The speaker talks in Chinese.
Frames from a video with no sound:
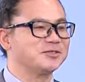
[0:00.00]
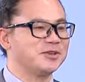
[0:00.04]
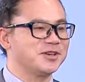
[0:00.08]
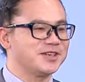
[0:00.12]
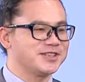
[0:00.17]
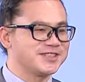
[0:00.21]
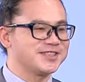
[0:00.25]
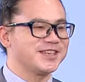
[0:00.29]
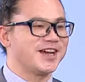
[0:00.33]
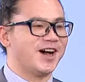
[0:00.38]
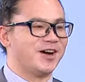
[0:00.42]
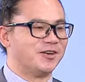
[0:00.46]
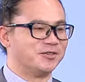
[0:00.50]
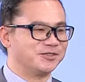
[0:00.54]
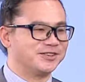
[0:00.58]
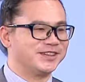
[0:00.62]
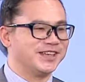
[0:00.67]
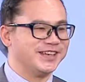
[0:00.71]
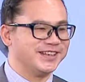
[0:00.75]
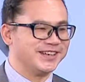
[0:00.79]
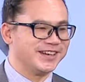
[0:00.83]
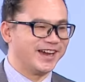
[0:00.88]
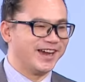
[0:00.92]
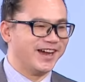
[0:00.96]
对是好
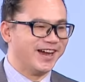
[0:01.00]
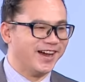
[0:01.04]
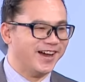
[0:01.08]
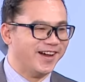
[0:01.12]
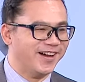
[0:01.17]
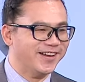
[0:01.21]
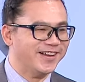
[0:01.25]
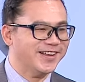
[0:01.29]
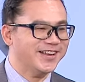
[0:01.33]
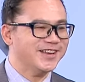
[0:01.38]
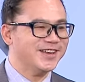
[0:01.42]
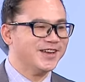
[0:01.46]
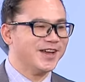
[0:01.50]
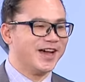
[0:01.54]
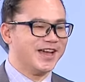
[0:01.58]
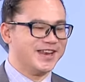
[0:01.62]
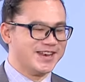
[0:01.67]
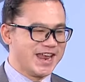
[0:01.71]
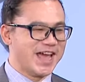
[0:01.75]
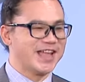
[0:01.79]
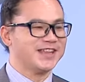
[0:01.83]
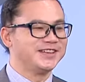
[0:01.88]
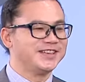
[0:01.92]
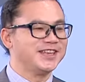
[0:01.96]
定啊。对啊，直
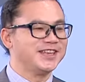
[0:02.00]
接就